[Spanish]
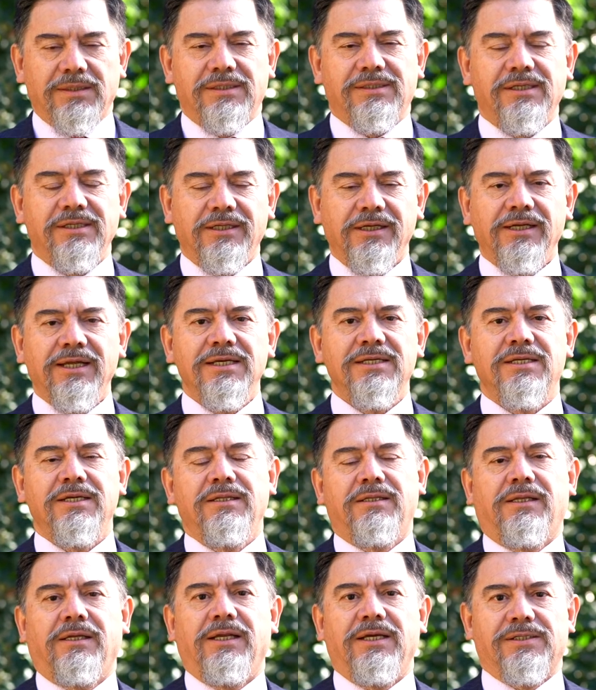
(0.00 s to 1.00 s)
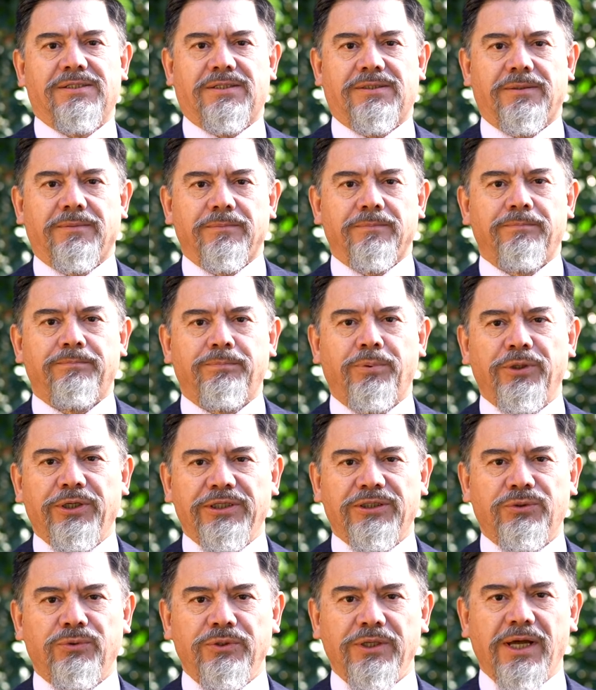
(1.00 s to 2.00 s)
Si tienes interés por
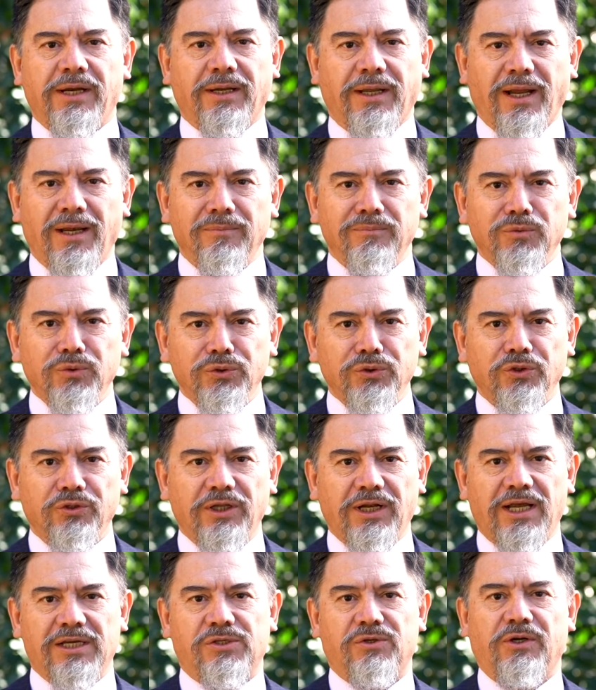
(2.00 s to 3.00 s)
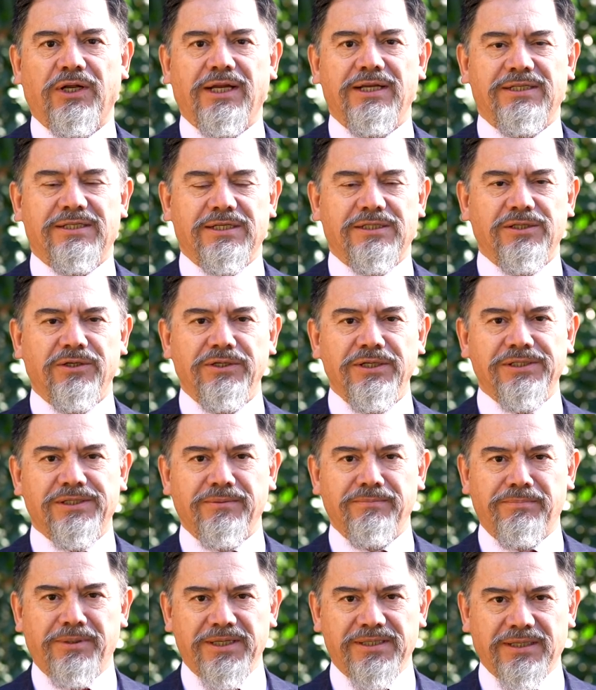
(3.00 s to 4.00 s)
estudiar el mundo de las
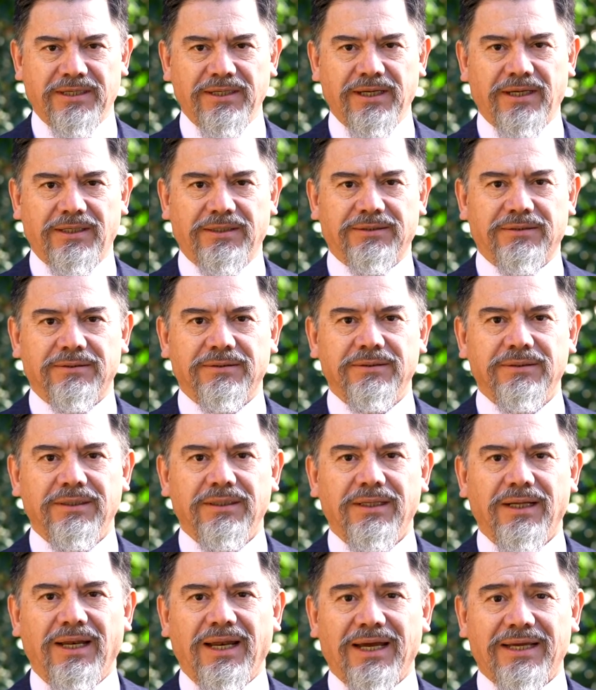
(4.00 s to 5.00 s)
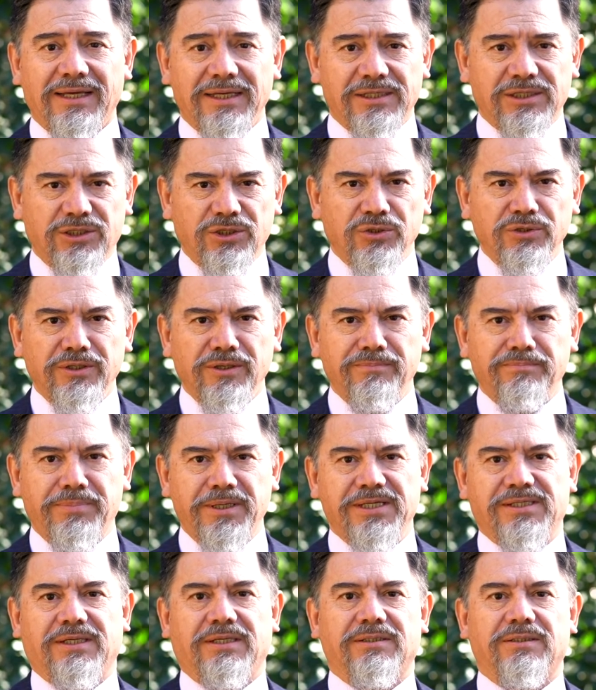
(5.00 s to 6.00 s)
organizaciones empresariales, la gestión de
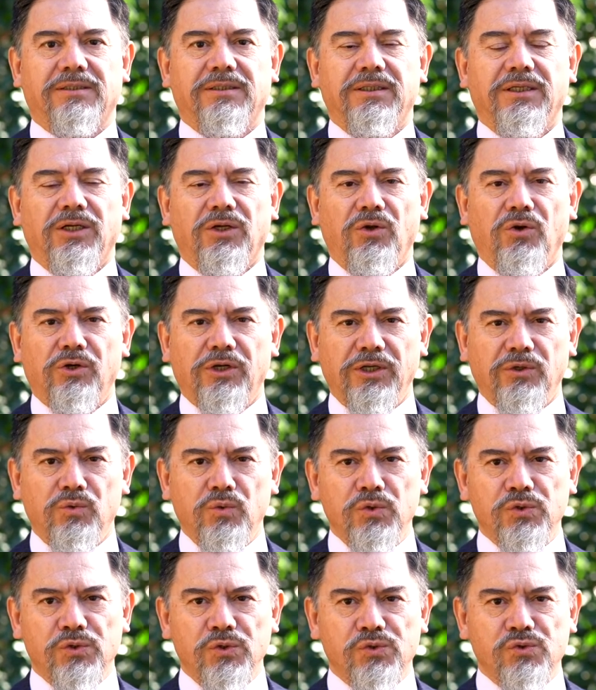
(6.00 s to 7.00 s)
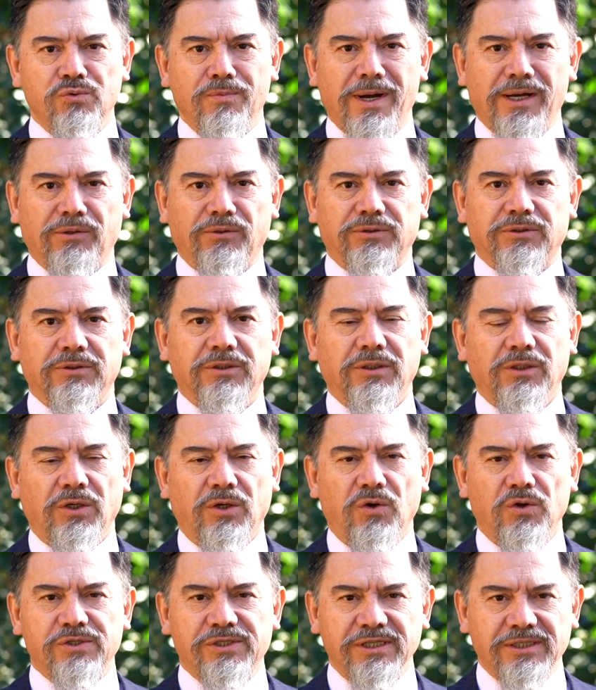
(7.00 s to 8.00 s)
empresas, los recursos humanos,
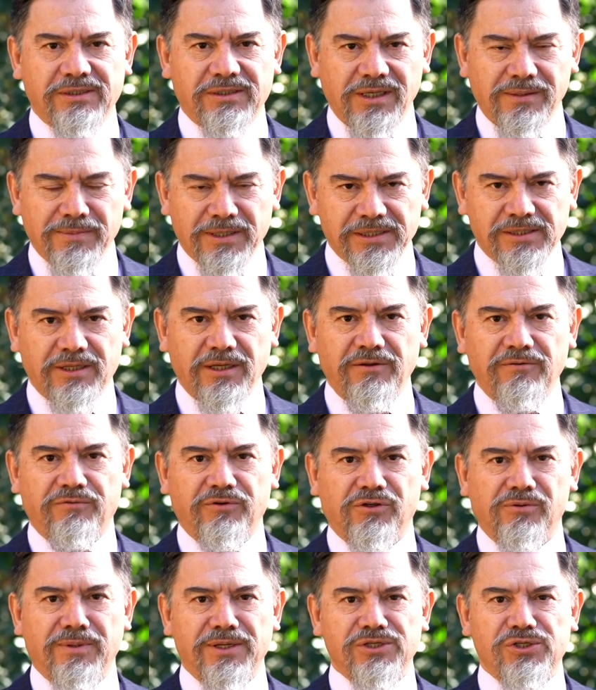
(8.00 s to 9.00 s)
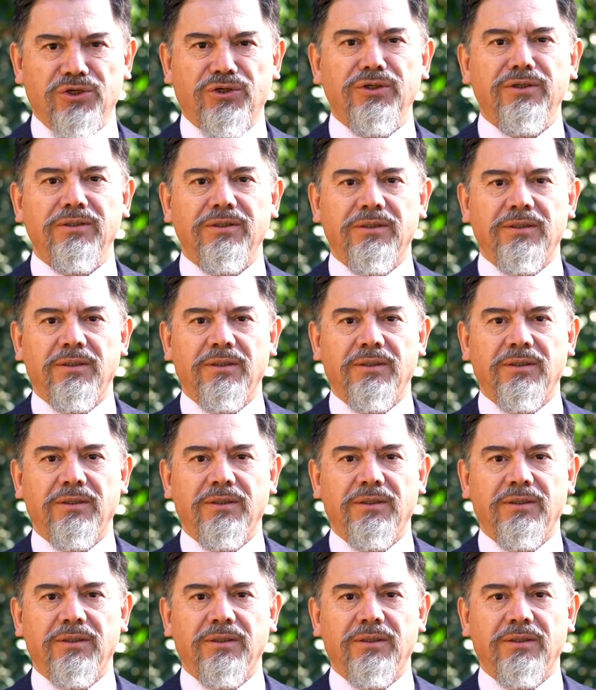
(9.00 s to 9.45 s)
los sistemas de información,